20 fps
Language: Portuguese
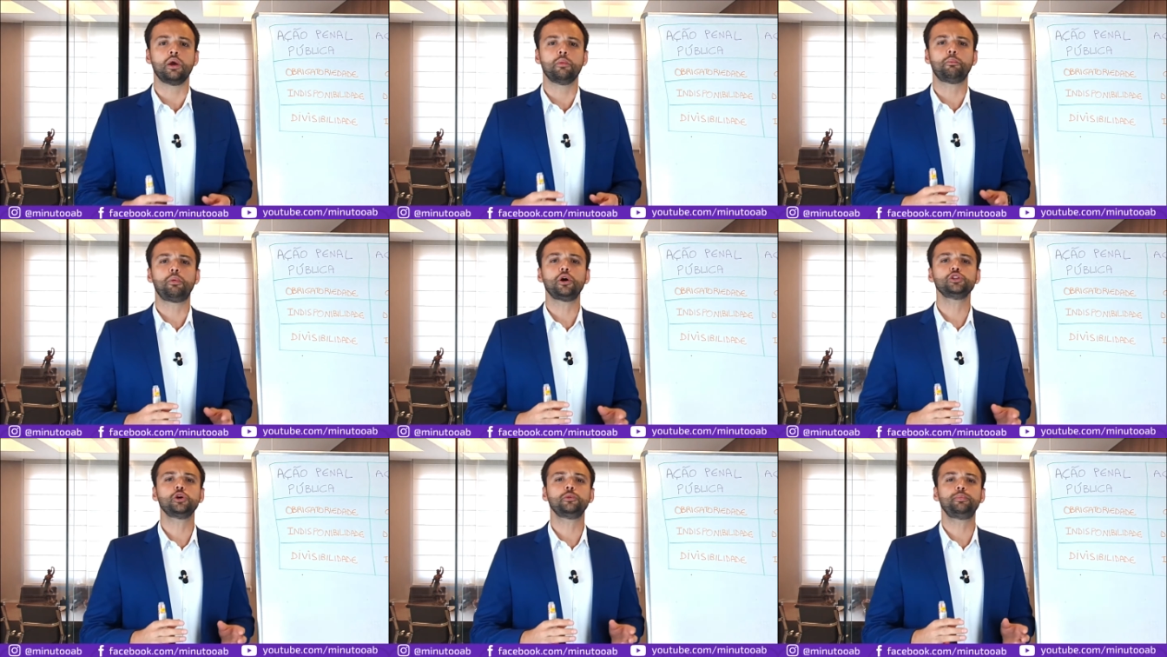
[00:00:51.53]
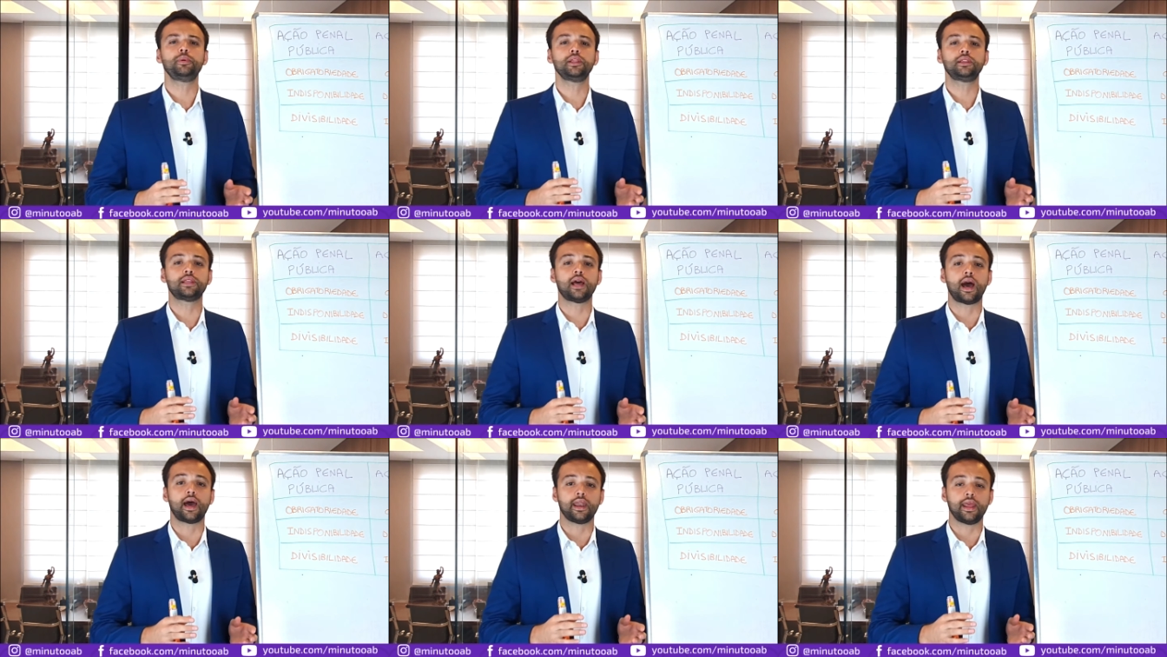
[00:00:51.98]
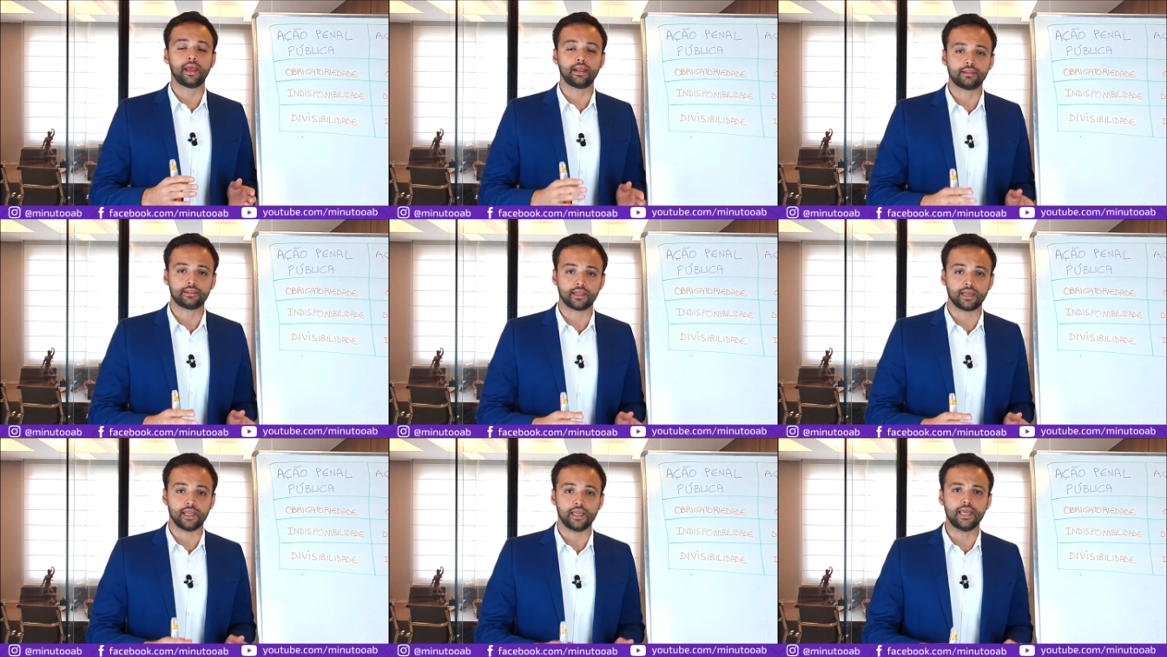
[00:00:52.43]
pode optar
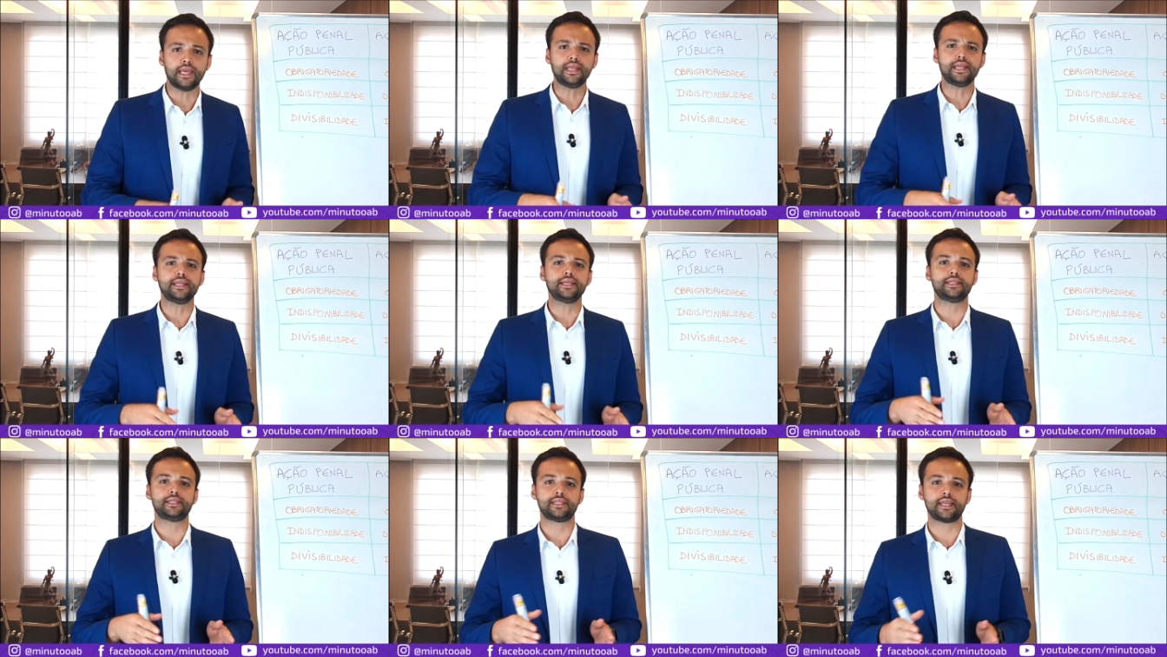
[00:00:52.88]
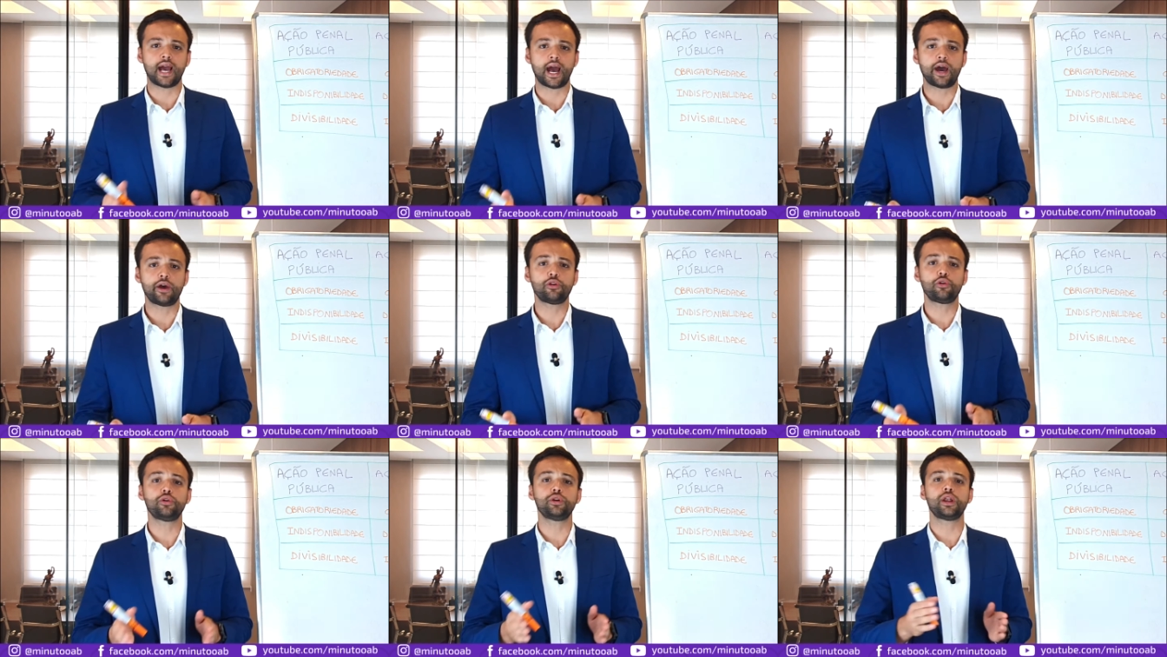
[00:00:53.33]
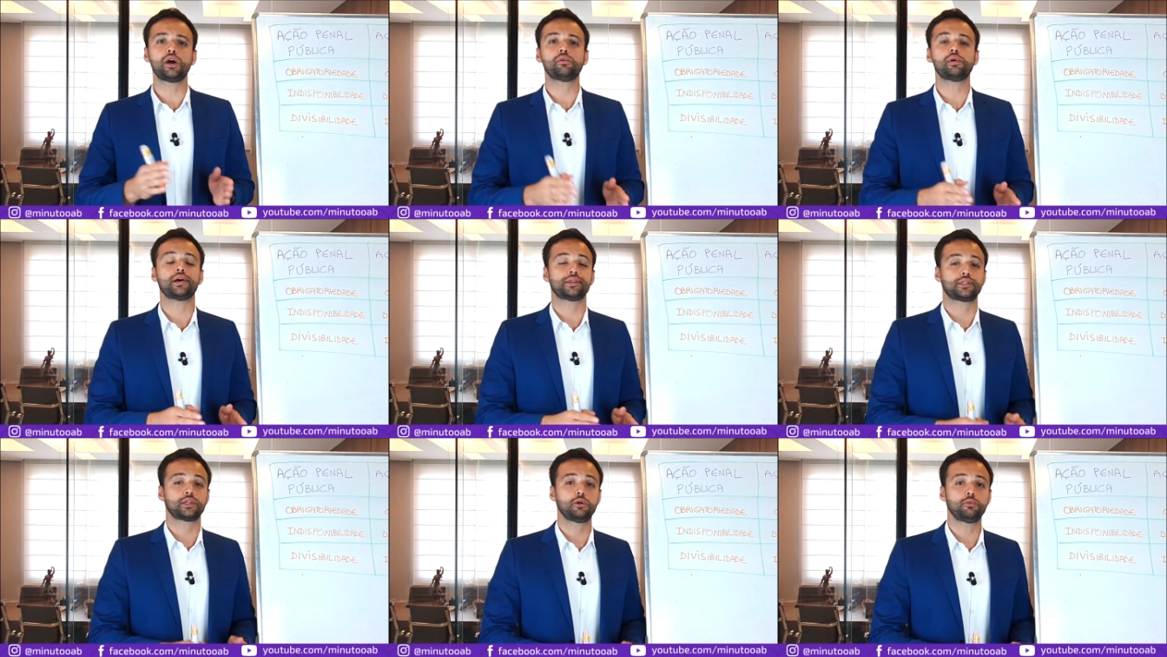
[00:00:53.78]
entre iniciar ou
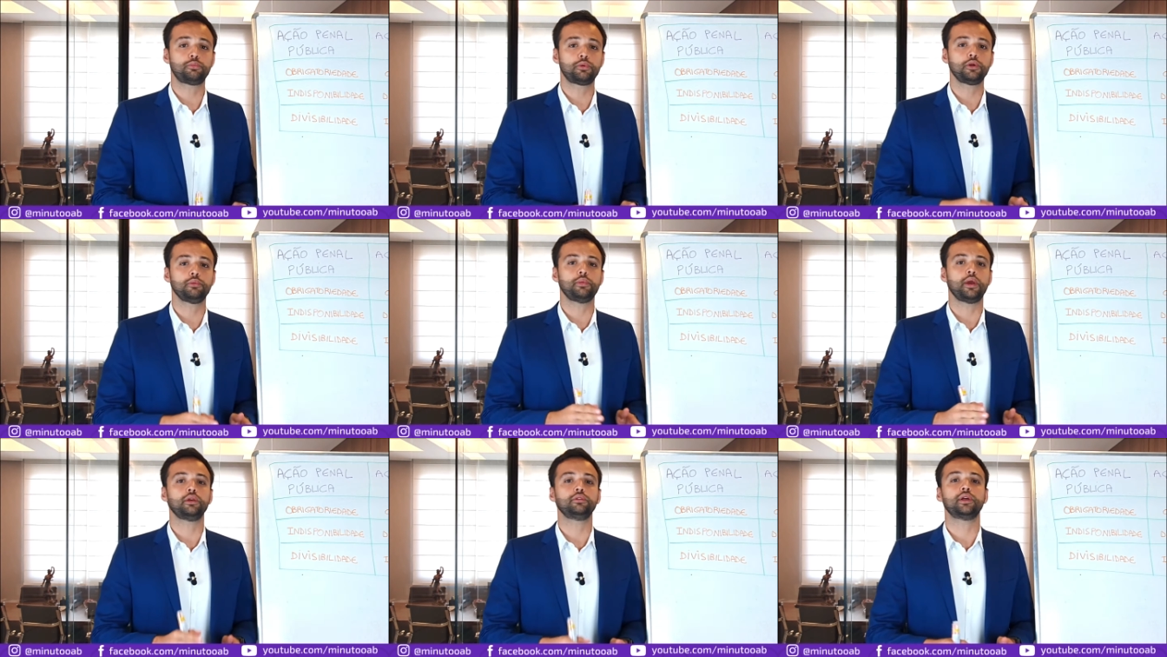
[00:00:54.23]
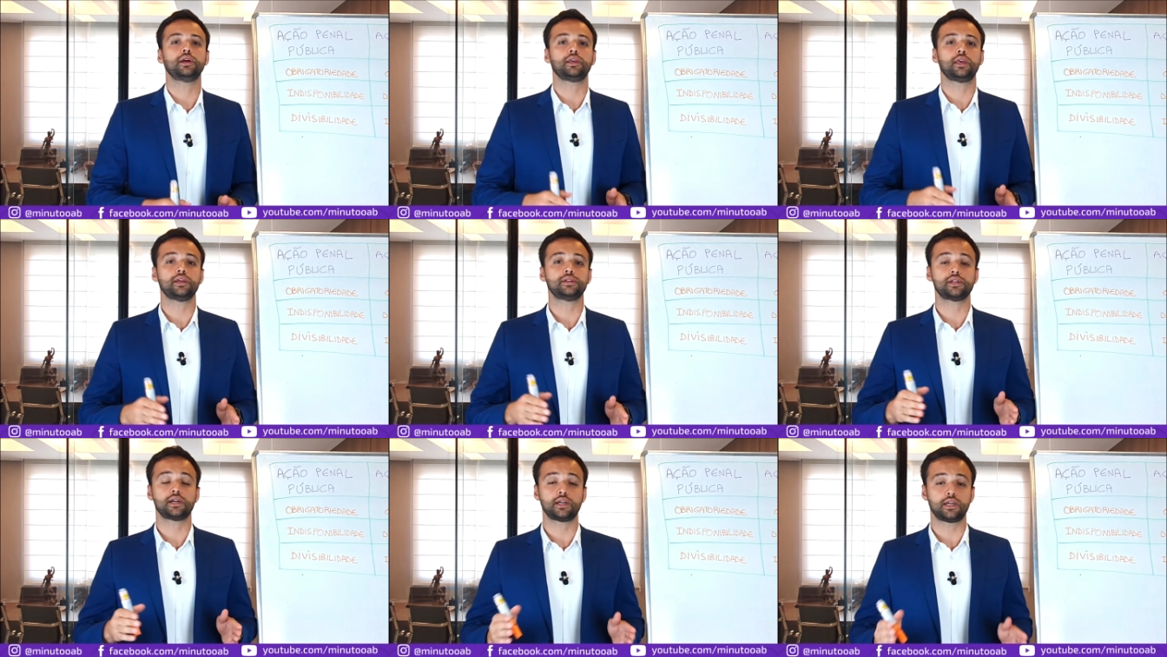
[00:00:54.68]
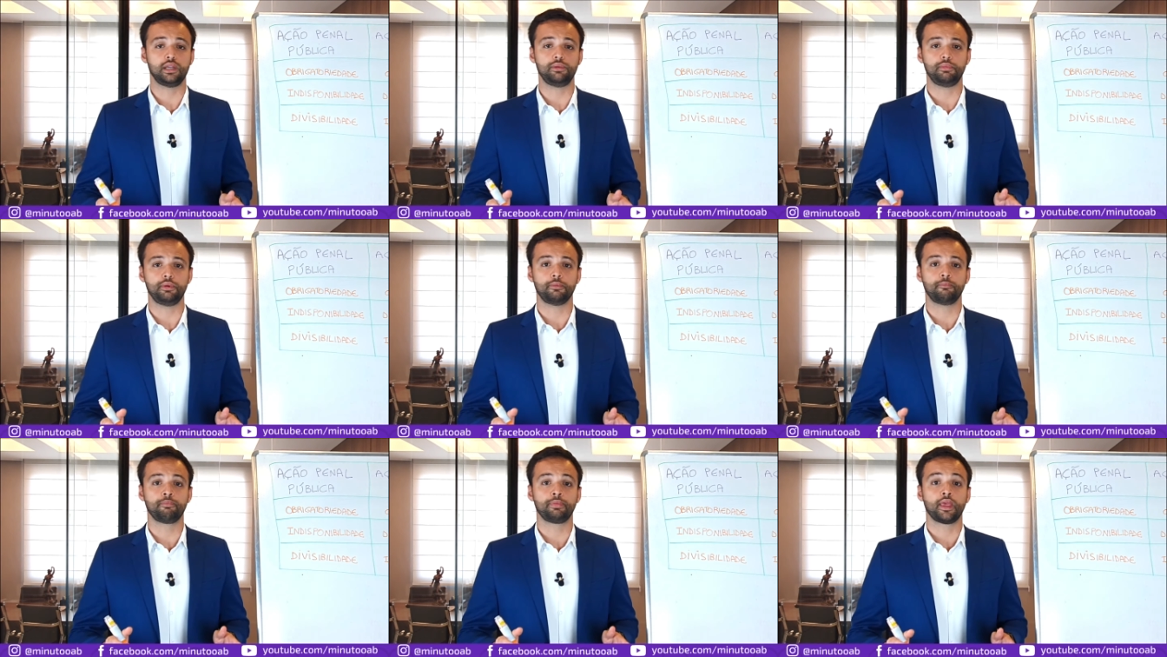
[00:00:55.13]
não a ação por meio da
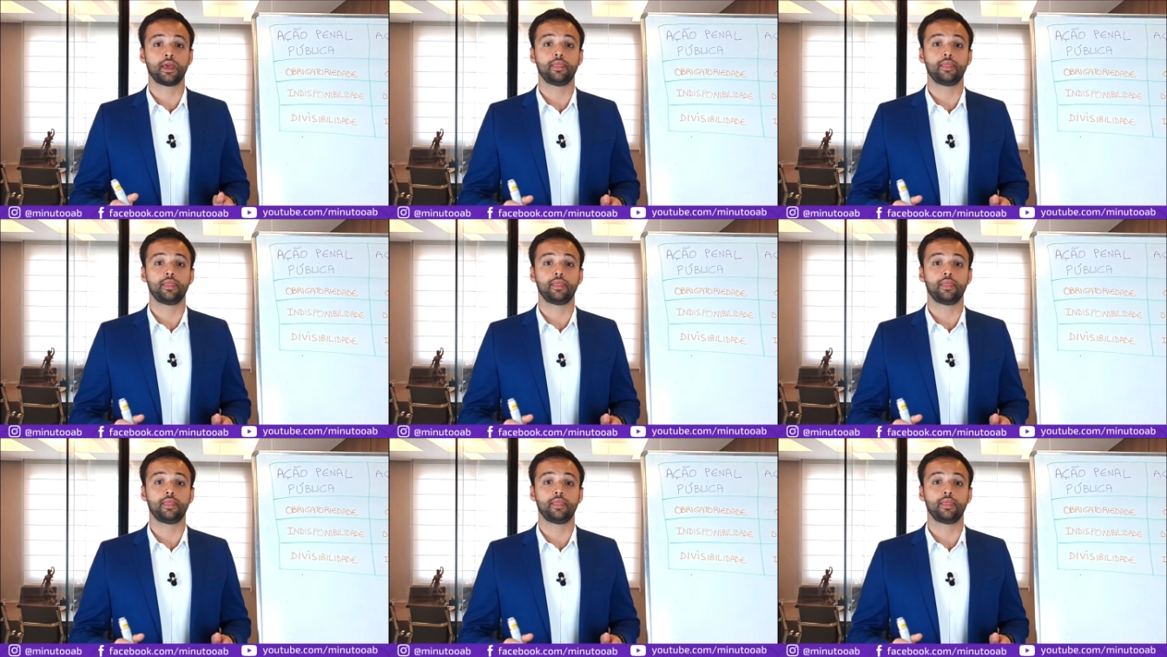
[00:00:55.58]
queixa-crime.